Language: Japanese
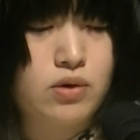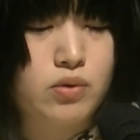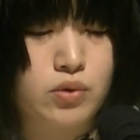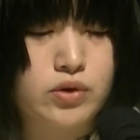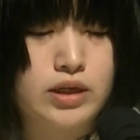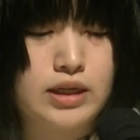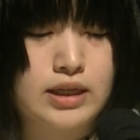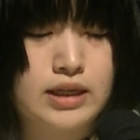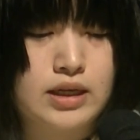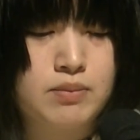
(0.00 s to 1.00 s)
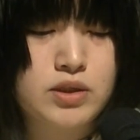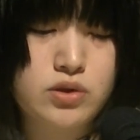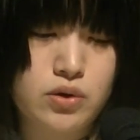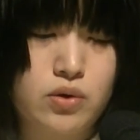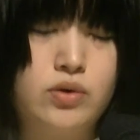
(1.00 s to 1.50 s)
お送りいただきま
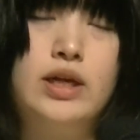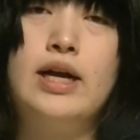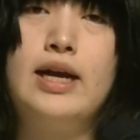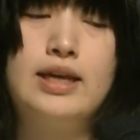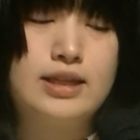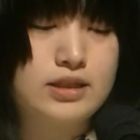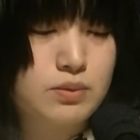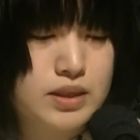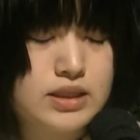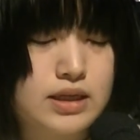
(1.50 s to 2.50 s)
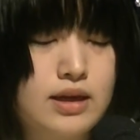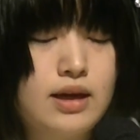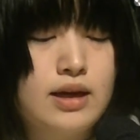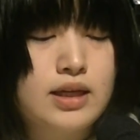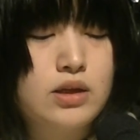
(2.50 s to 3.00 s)
すようお願いいたします。
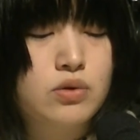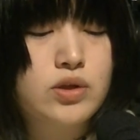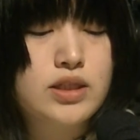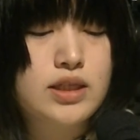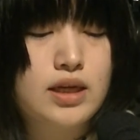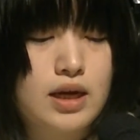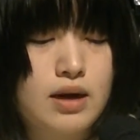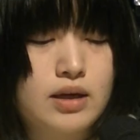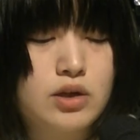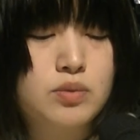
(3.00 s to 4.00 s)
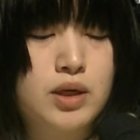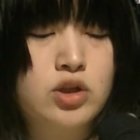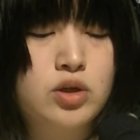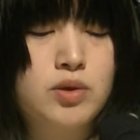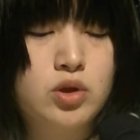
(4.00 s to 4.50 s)
ただ送り先が各
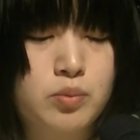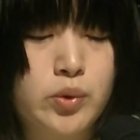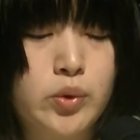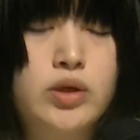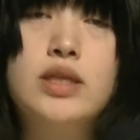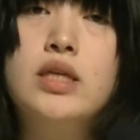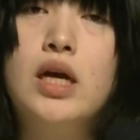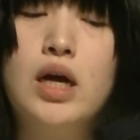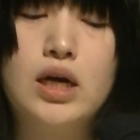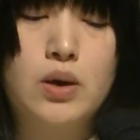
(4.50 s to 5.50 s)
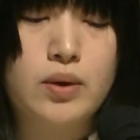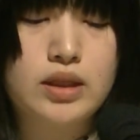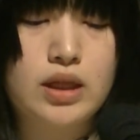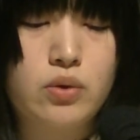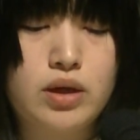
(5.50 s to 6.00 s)
番組とも今月から変わっ
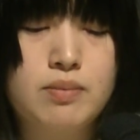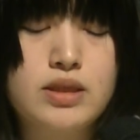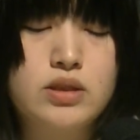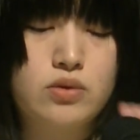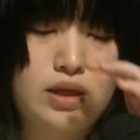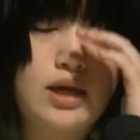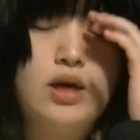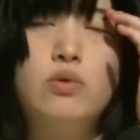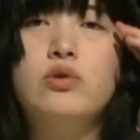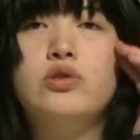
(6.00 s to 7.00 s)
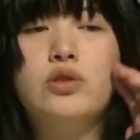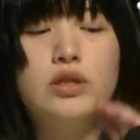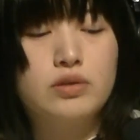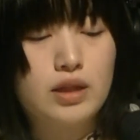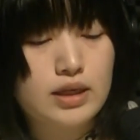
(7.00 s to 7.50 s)
ておりますのでご注
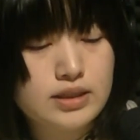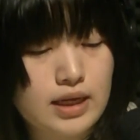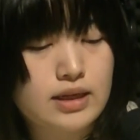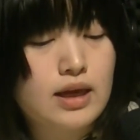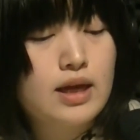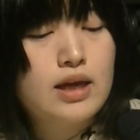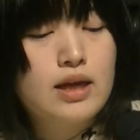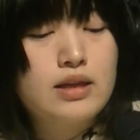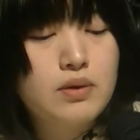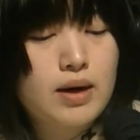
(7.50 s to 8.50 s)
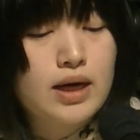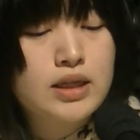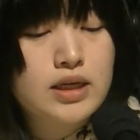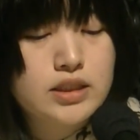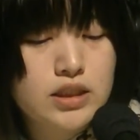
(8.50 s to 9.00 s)
意ください。では
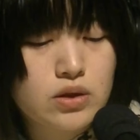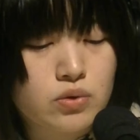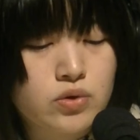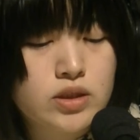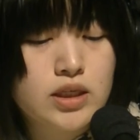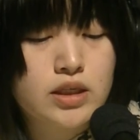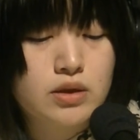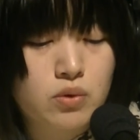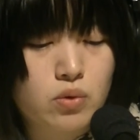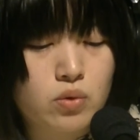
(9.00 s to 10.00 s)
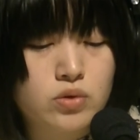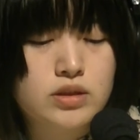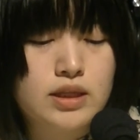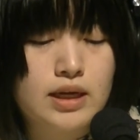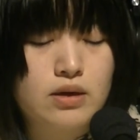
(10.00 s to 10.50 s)
新しい送り先をお
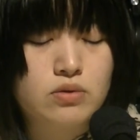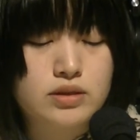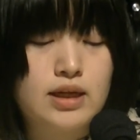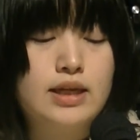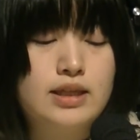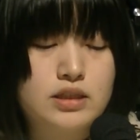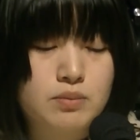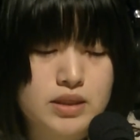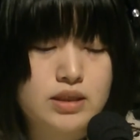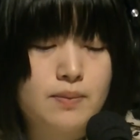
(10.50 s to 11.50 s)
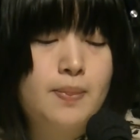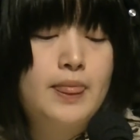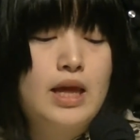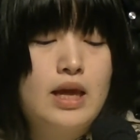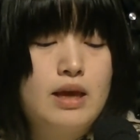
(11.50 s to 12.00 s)
伝えいたします。
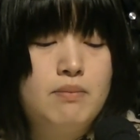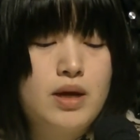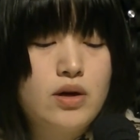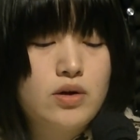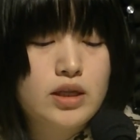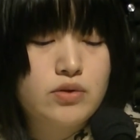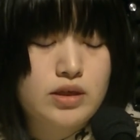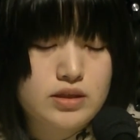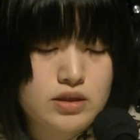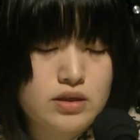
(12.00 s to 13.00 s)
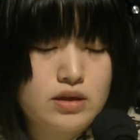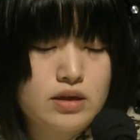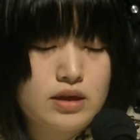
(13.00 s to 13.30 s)
メールアドレス